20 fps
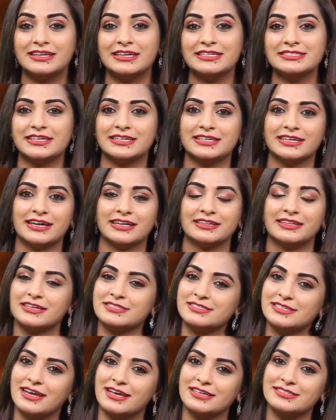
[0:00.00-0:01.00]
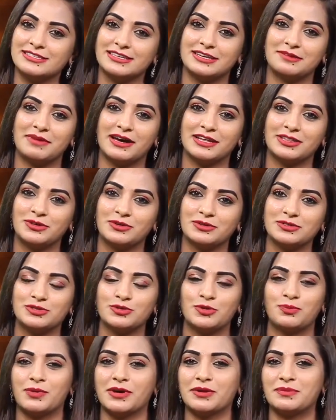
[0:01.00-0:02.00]
రీసెంట్గా దసరా సినిమాతో
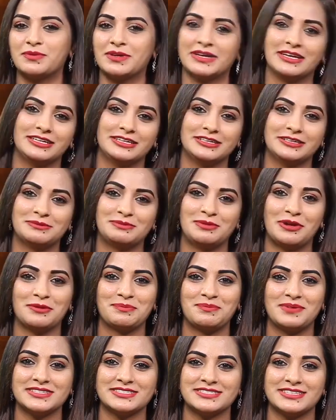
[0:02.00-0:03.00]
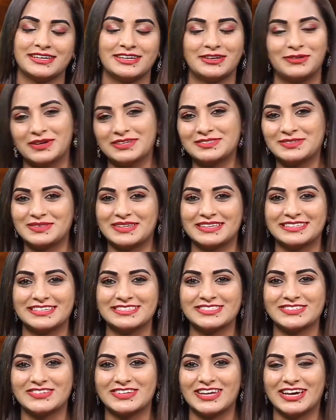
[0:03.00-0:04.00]
సూపర్ హిట్ బ్లాక్ బస్టర్ని కూడా సొంతం
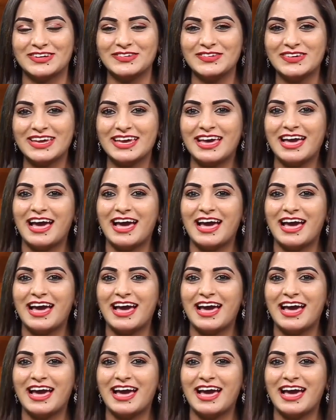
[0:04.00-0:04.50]
చేసుకున్నారు